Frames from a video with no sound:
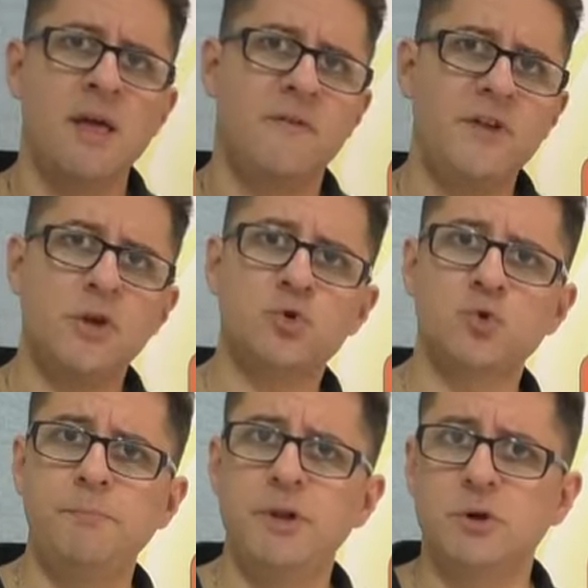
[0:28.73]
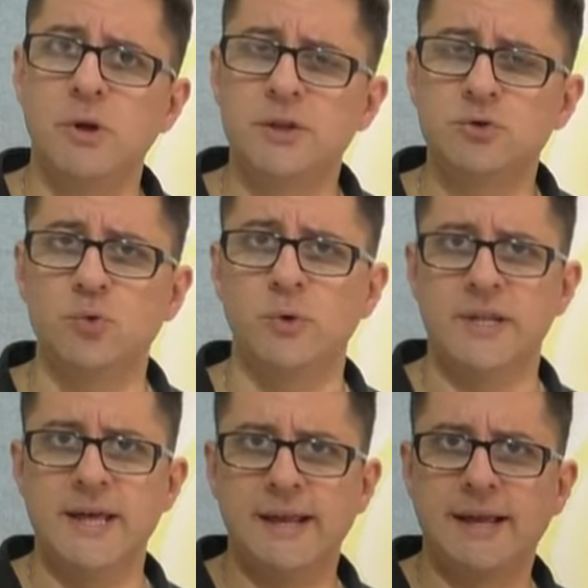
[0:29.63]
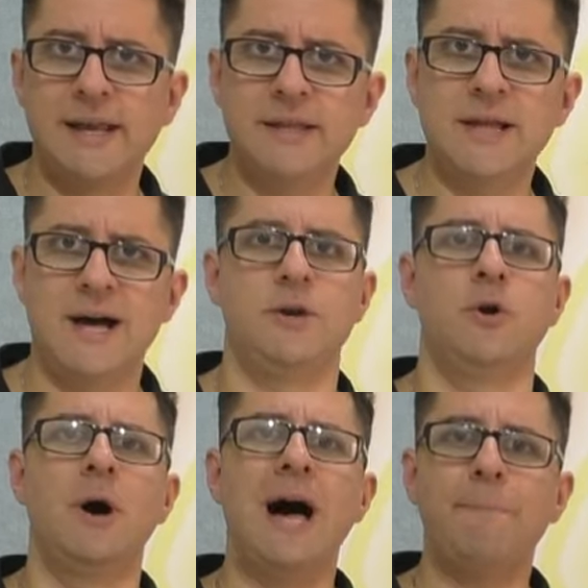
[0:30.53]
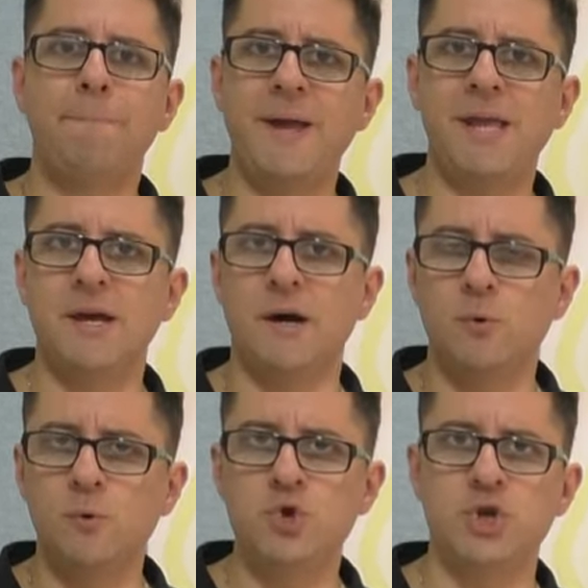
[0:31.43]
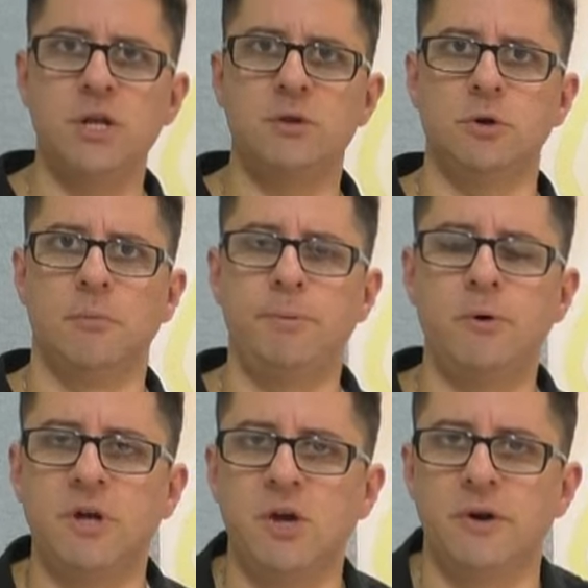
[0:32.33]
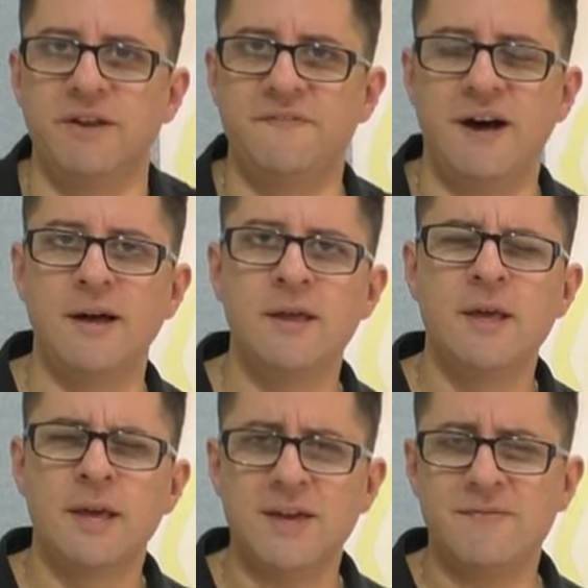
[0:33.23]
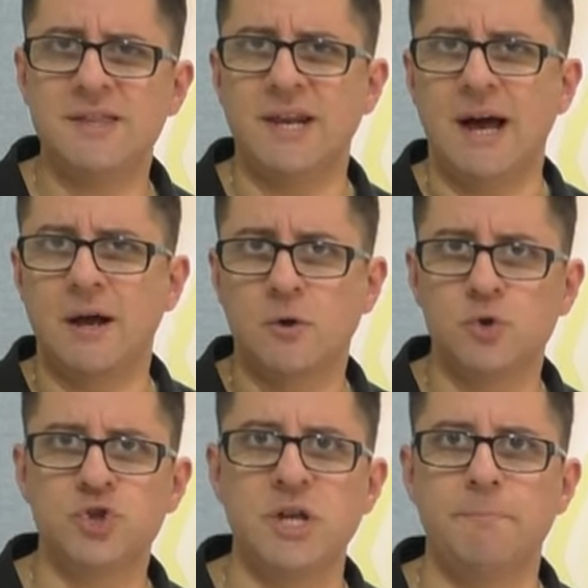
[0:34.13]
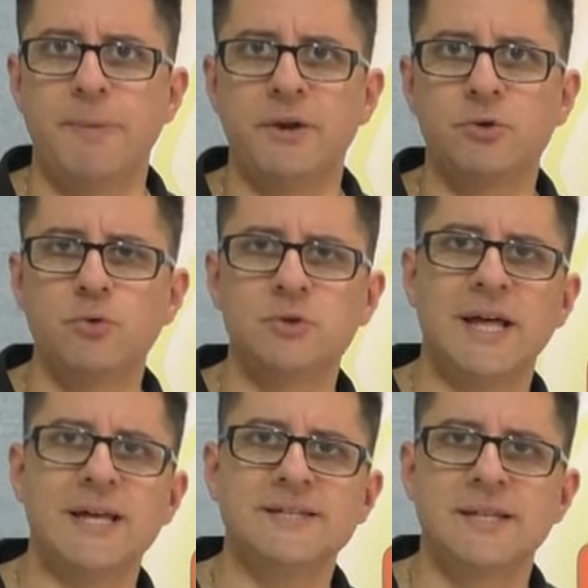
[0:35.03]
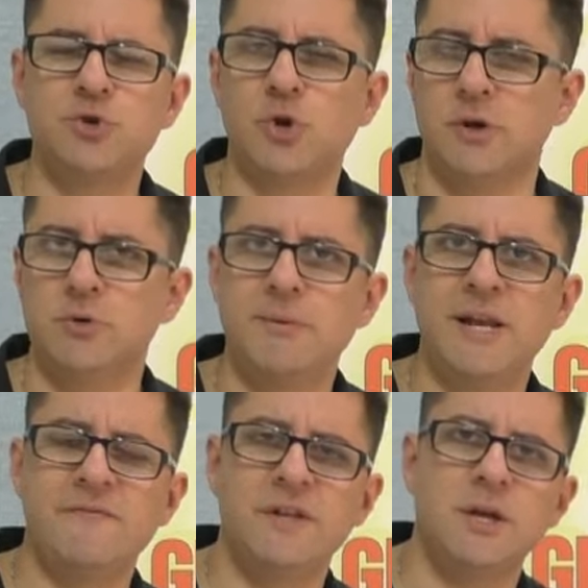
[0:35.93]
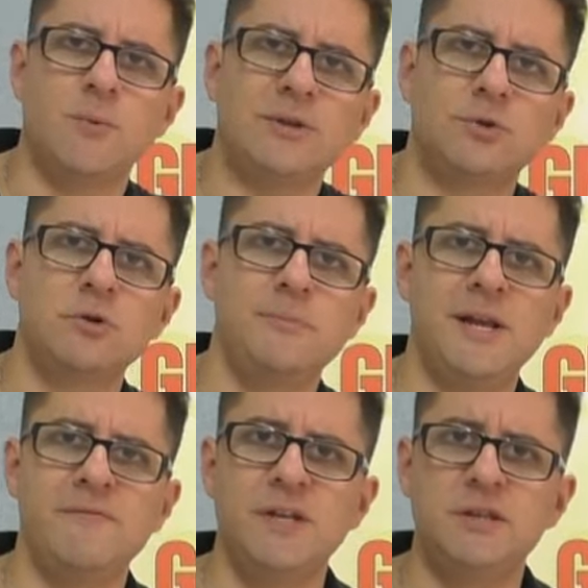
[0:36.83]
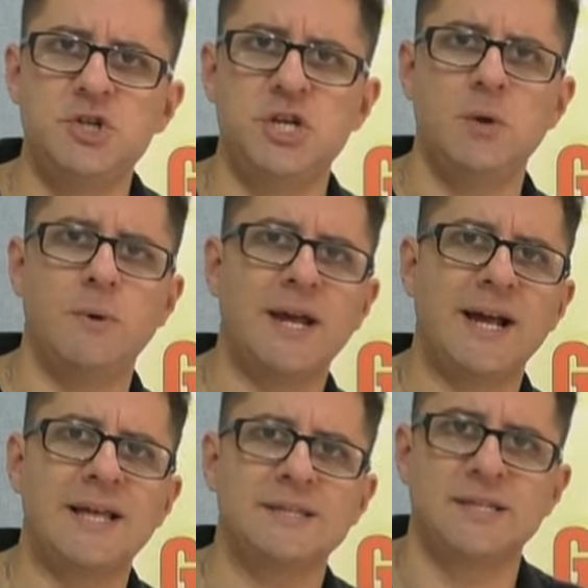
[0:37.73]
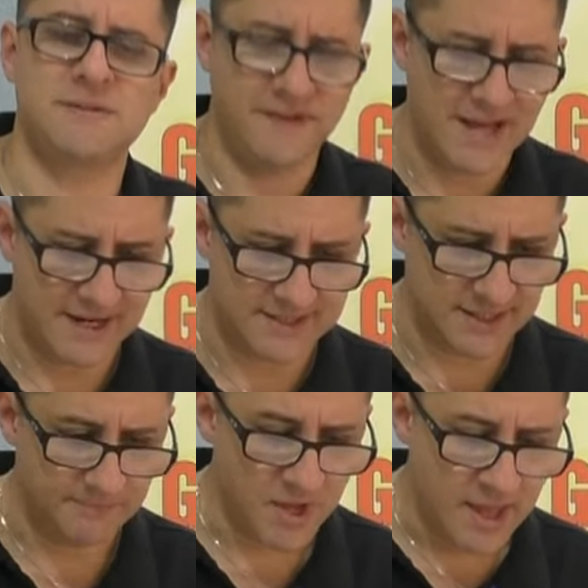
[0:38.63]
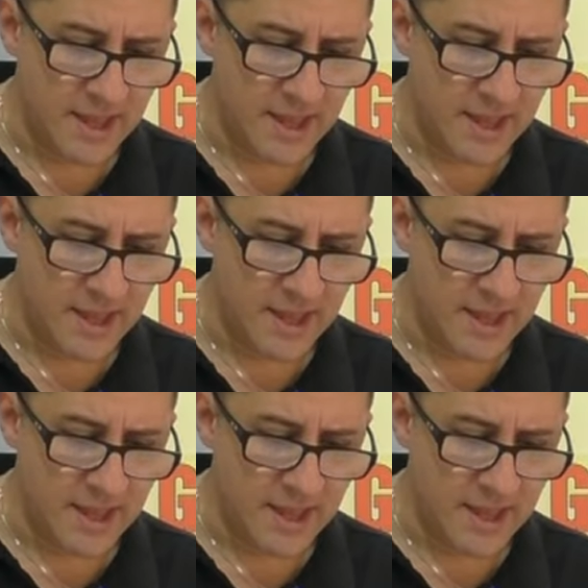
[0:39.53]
Vi do subito lettura del calendario appena uscito poche ore fa che vedrà così per tutta la stagione 2024-2025 ragazzi sfidarsi.